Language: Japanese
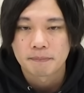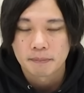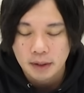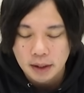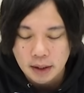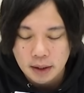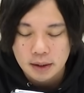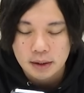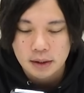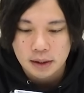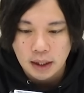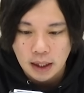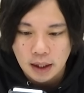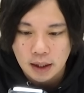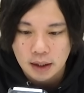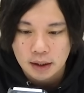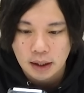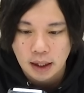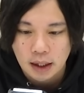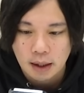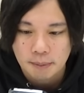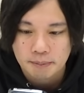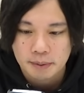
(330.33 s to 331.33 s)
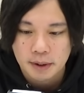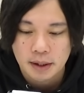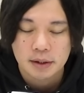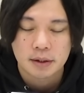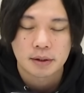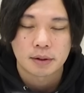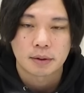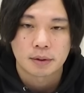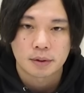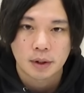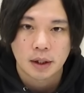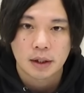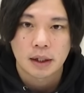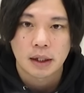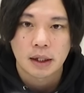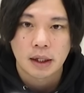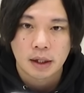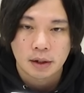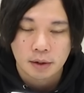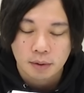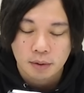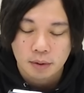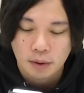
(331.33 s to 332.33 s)
にして、えー、プレイすることがで
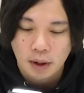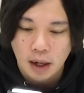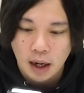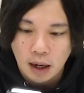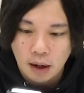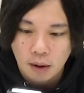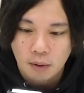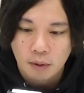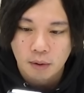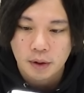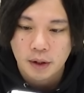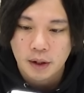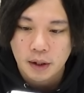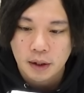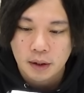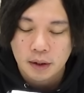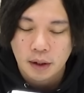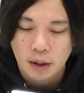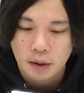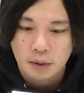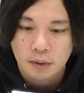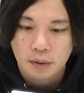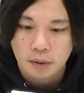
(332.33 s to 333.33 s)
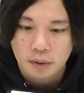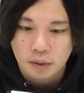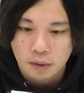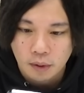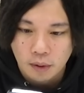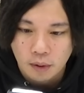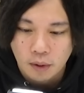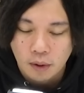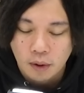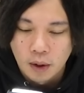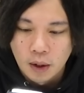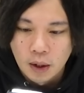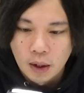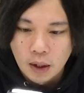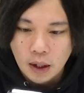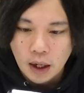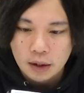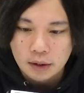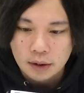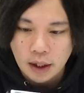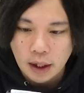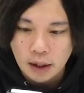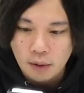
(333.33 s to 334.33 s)
きることが多いっていうのと
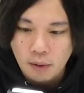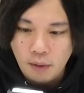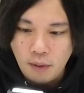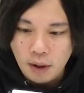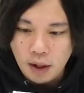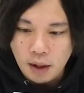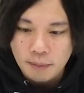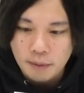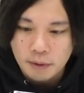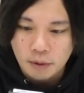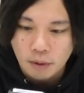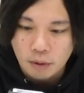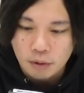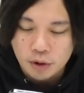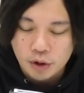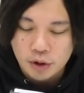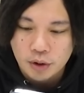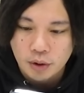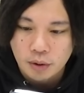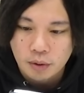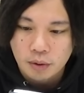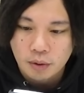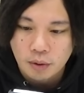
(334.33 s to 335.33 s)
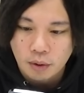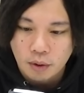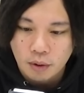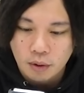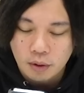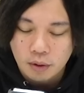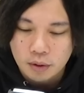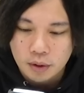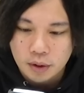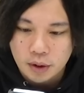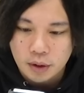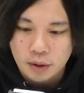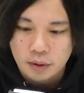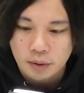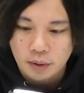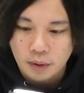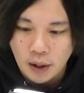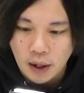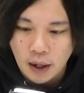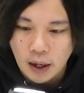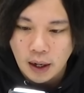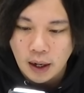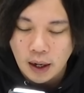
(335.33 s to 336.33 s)
あとねコラボの星45っていうの
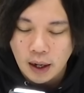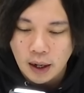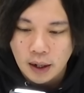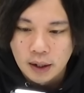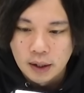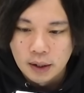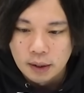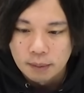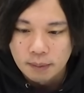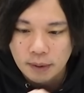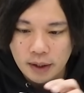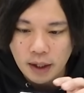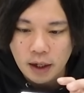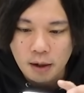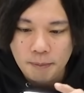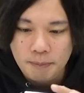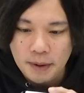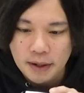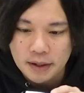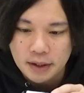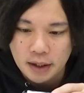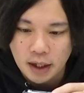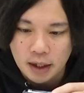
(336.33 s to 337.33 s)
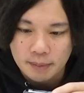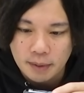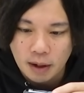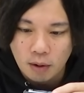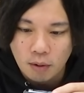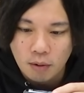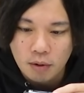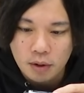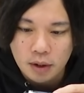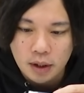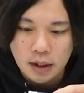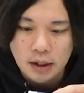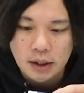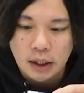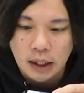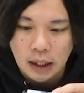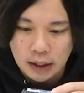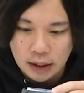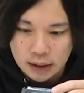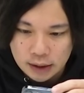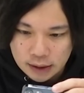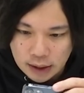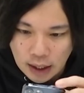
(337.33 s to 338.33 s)
が、まあ、出るペースが今大きいじゃ
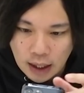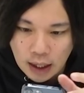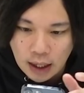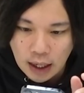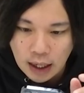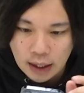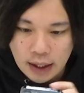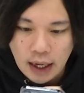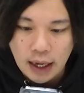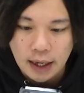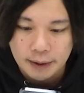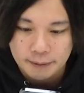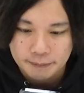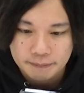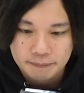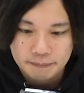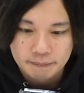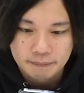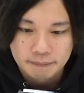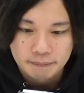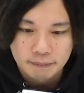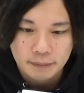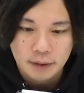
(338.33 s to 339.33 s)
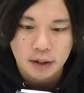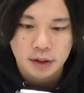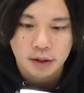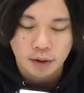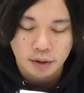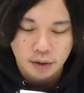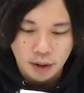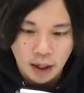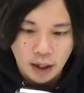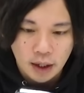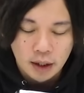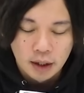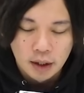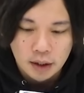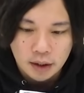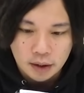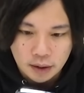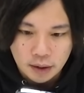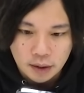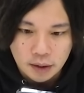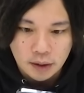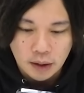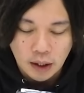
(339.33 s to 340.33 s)
ないですか早いんですよね、
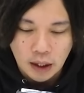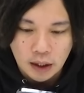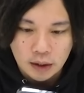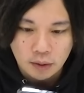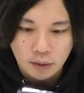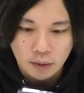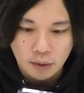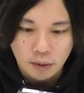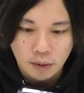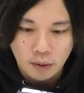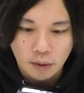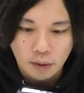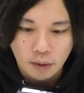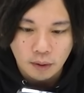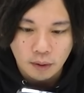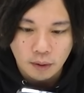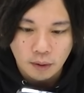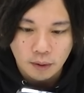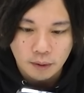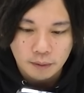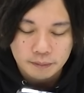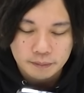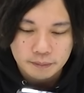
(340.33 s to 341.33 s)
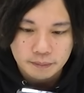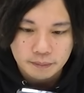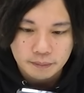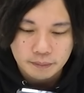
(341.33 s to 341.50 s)
うん、あのー